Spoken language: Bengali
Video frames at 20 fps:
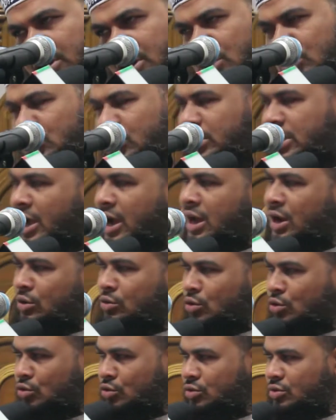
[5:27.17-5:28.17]
একটু খেয়াল
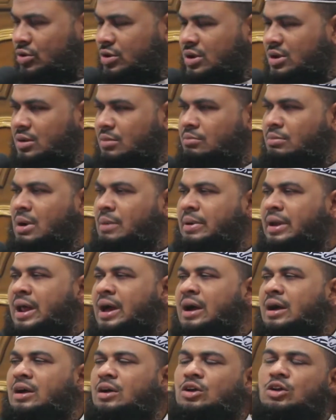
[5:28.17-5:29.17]
করুন বাবারা